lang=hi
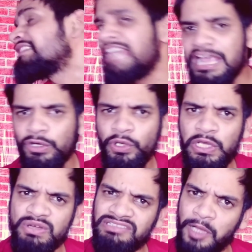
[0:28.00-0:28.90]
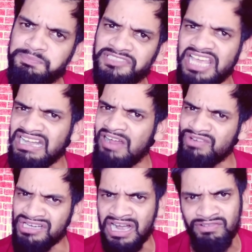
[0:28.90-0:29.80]
देख लो ये लोग कब से
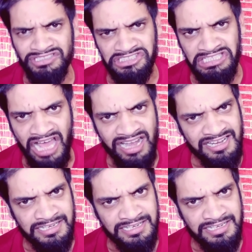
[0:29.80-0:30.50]
रावण रावण चिल्ला रहे